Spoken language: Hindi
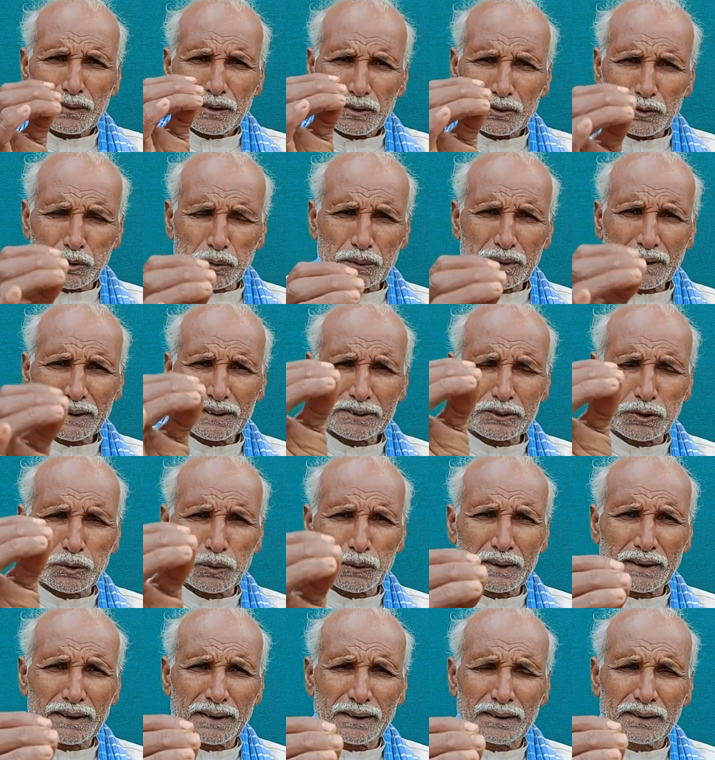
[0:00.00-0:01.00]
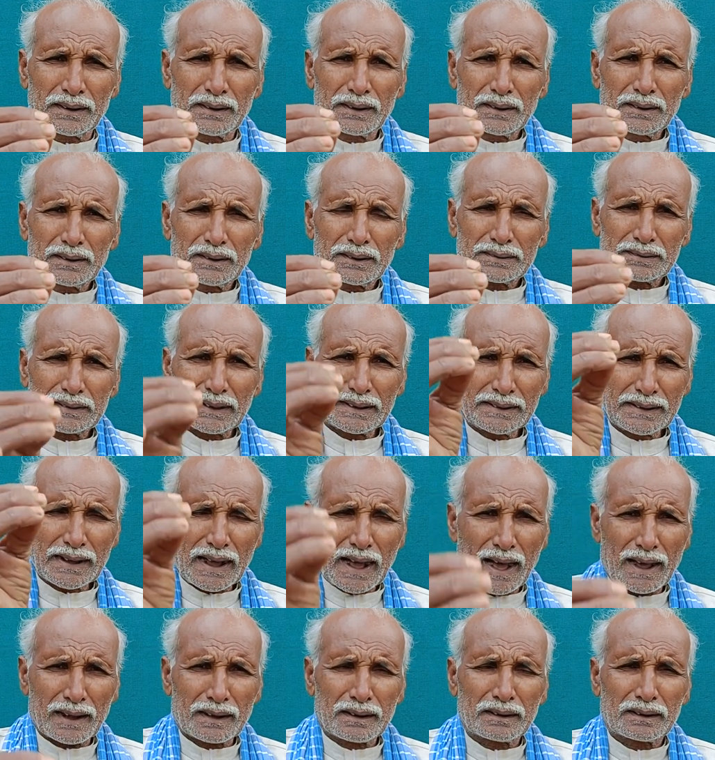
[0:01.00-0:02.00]
छोटे छोटे
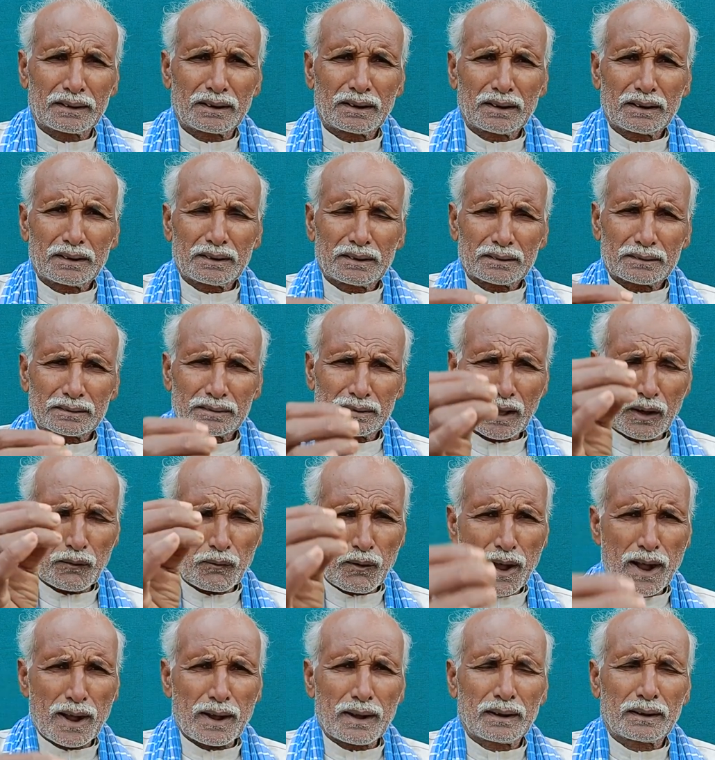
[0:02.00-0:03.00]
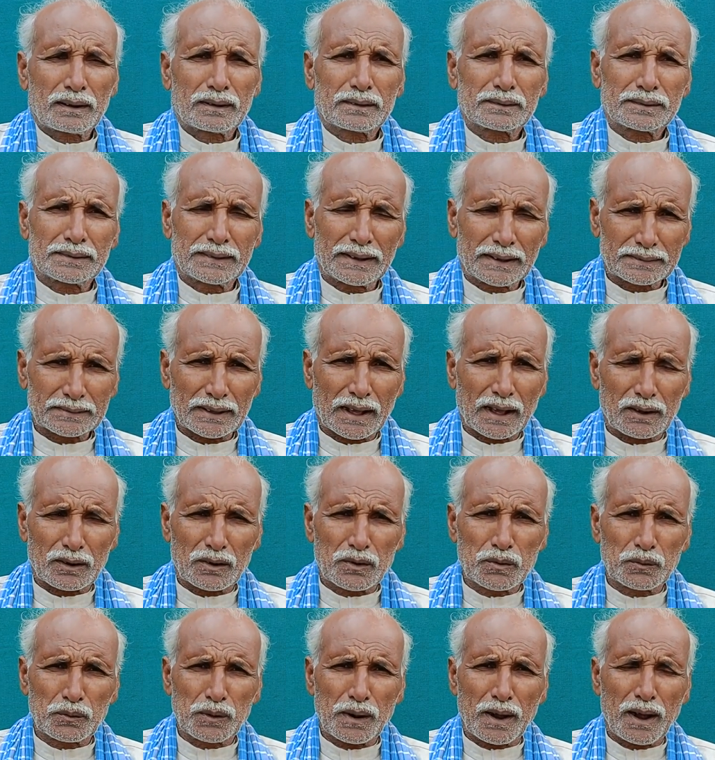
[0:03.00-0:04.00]
तैयार दवा देता
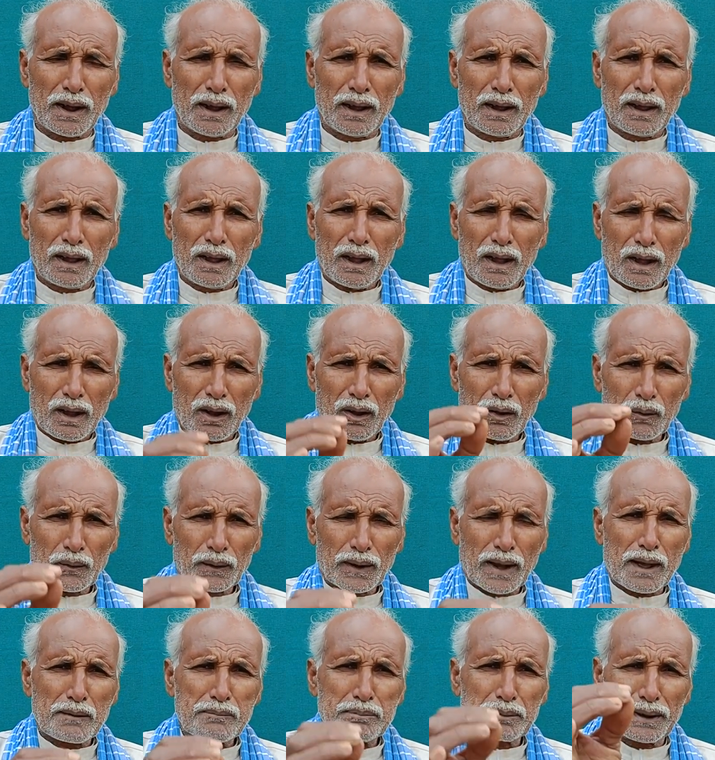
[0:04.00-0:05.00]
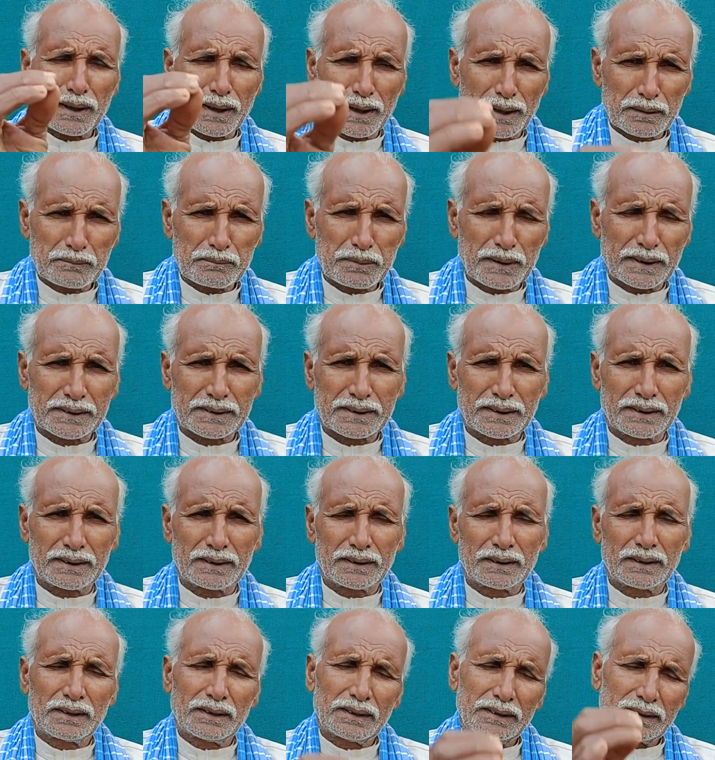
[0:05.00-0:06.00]
रहूँगा और आप घर बैठे
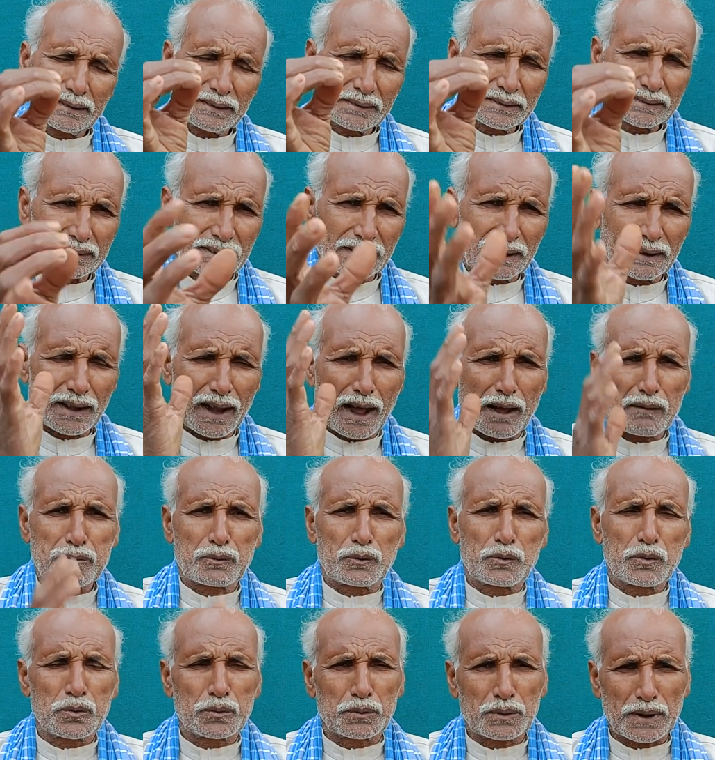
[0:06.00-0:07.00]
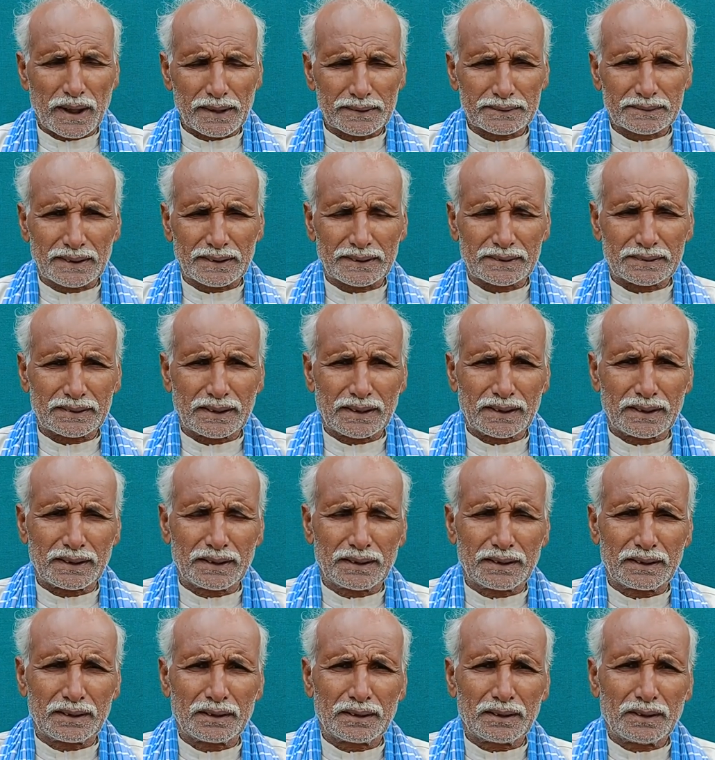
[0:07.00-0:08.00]
इससे लाभ को उठा सकते
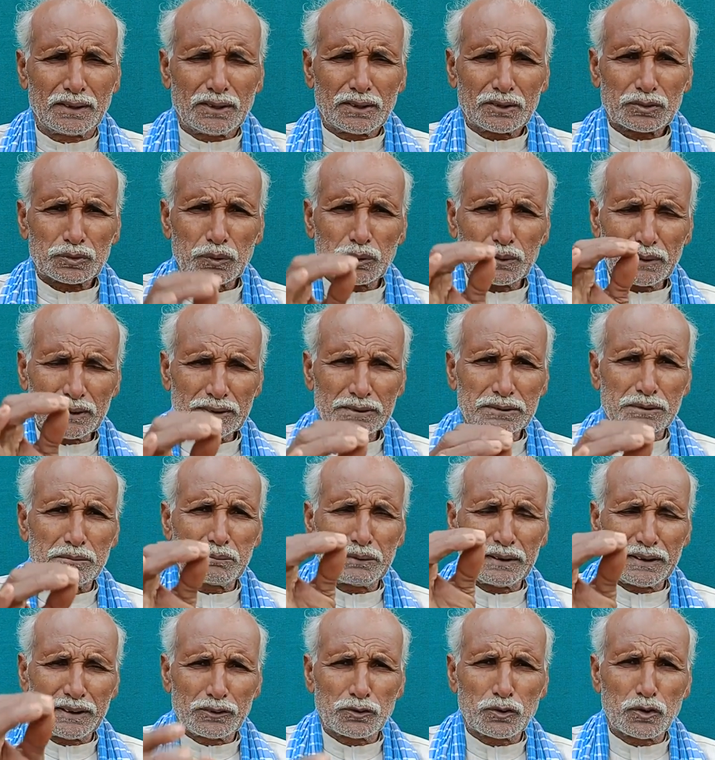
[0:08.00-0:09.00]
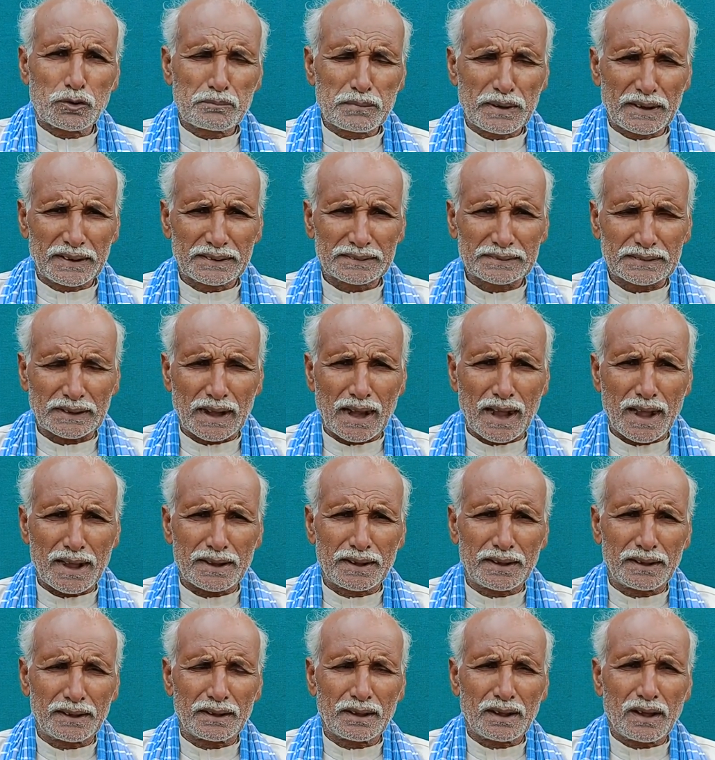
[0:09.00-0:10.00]
हैं तो इस वीडियो में इतना
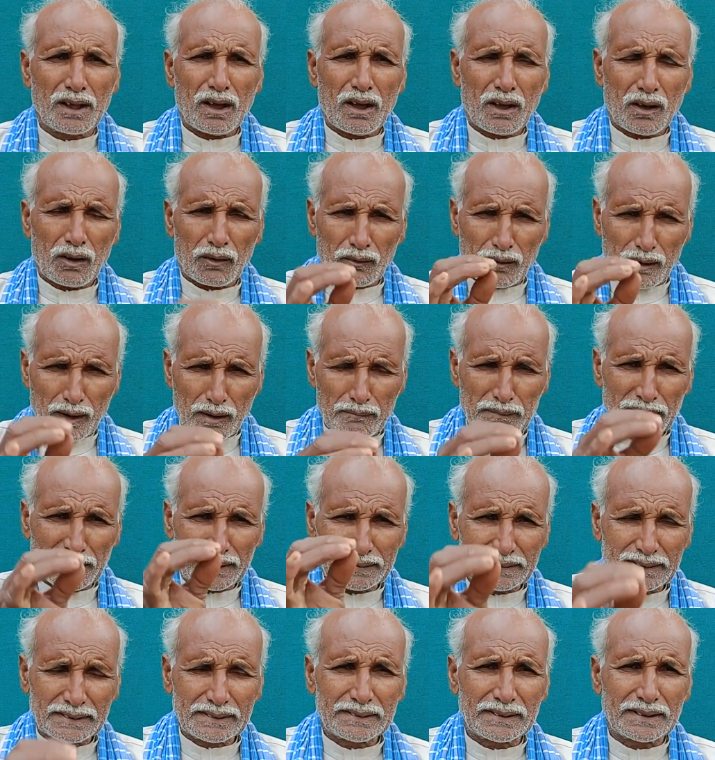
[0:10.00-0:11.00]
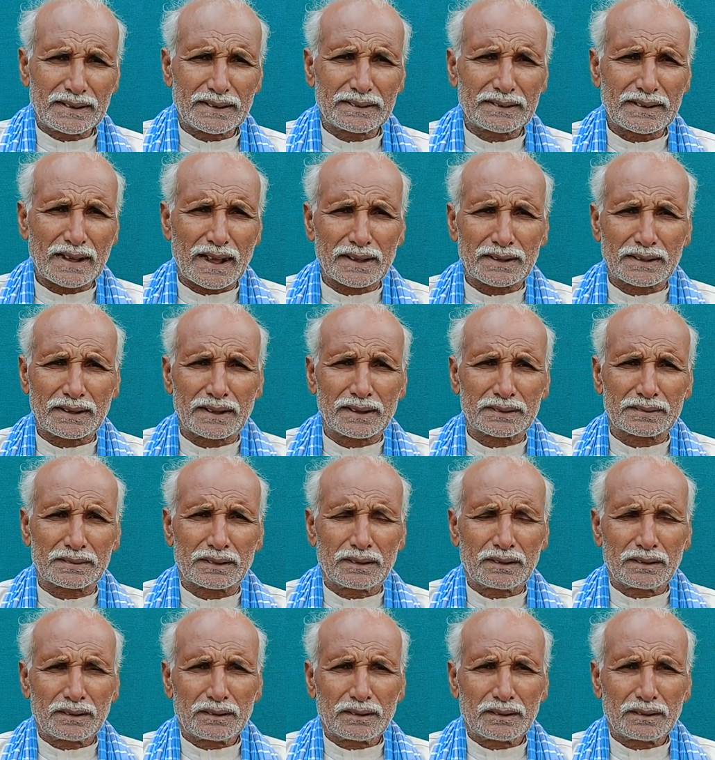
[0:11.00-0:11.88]
ही और हमें दीजिए इजाज़त